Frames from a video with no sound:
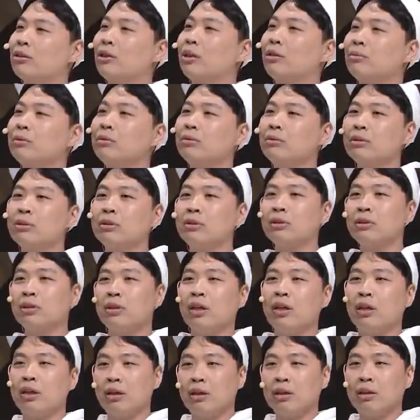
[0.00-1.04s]
여자분들은
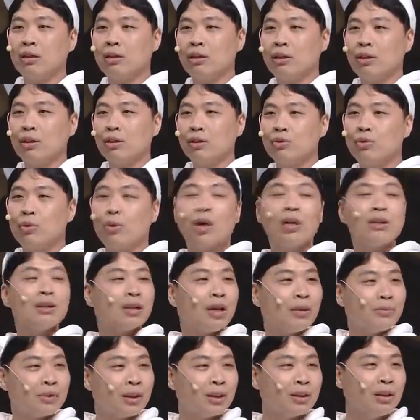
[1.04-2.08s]
이렇게 좋아하는
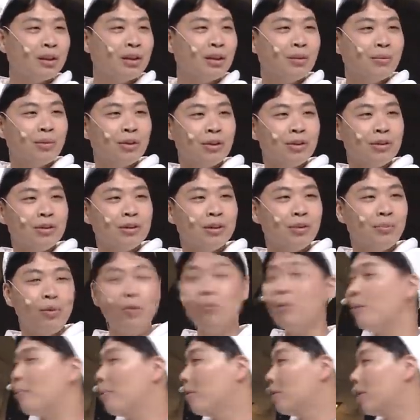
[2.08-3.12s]
남자 생기면은 이제
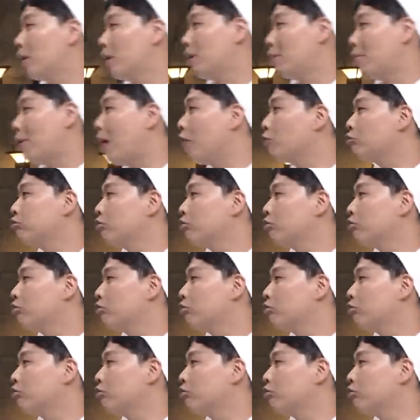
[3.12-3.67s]
몸의 변화가 많구나.